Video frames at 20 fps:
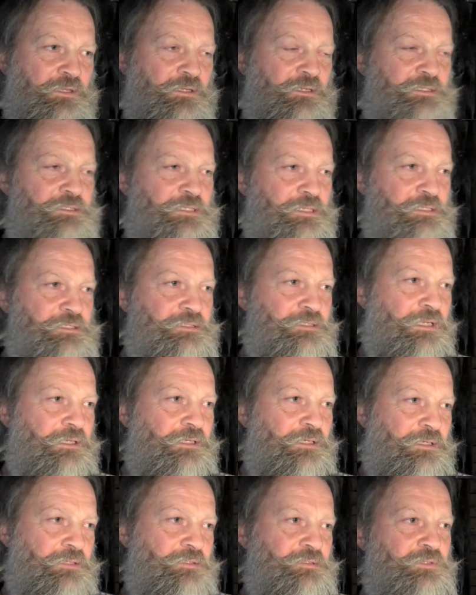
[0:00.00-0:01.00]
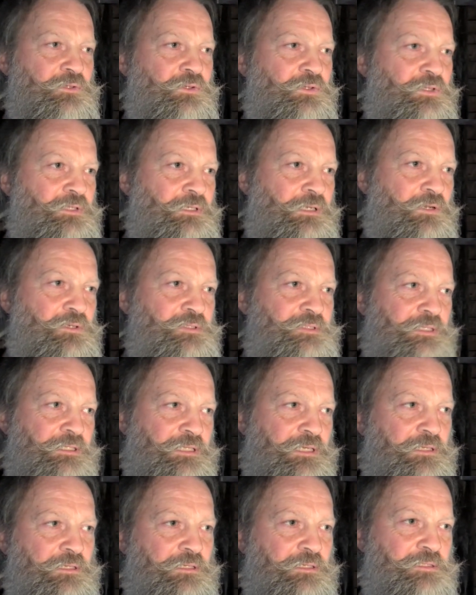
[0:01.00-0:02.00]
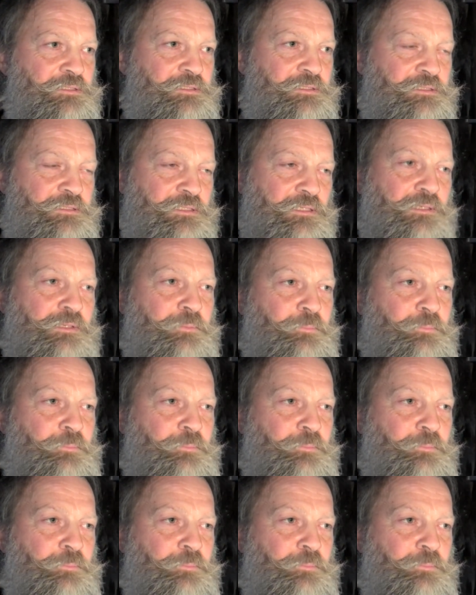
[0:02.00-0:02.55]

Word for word: Das heißt, ein kleines Glöckchen außen, ein helleres äh,